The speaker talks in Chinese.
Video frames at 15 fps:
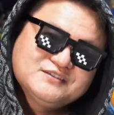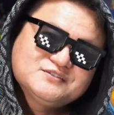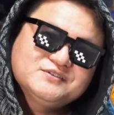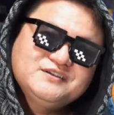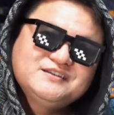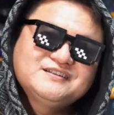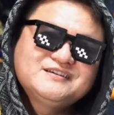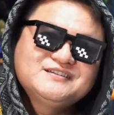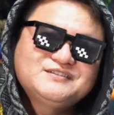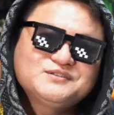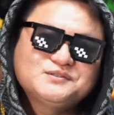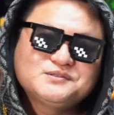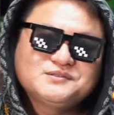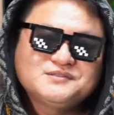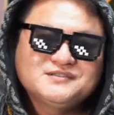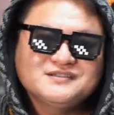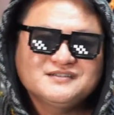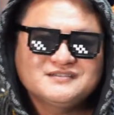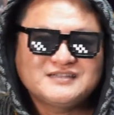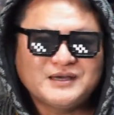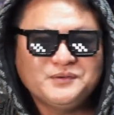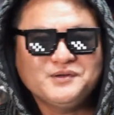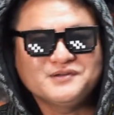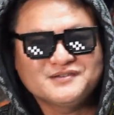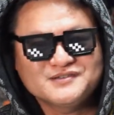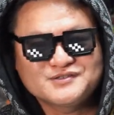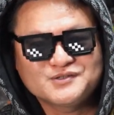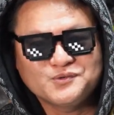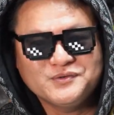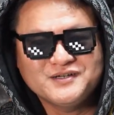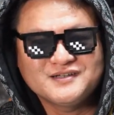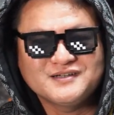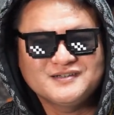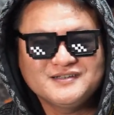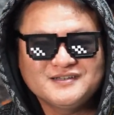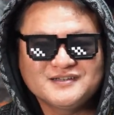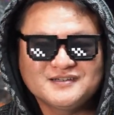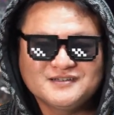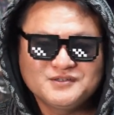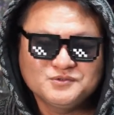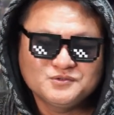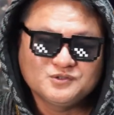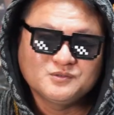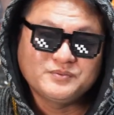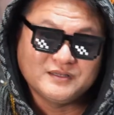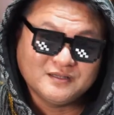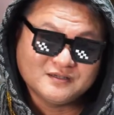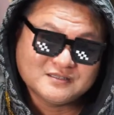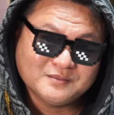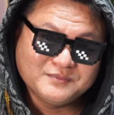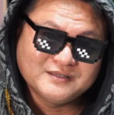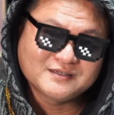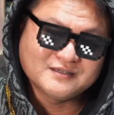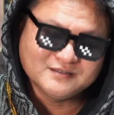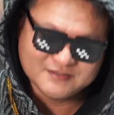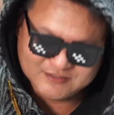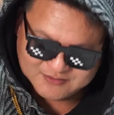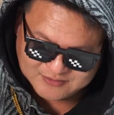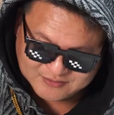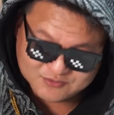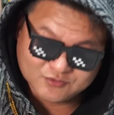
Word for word: 所以呢，就才会有所谓的一个 YouTube 频道上面的更新啊。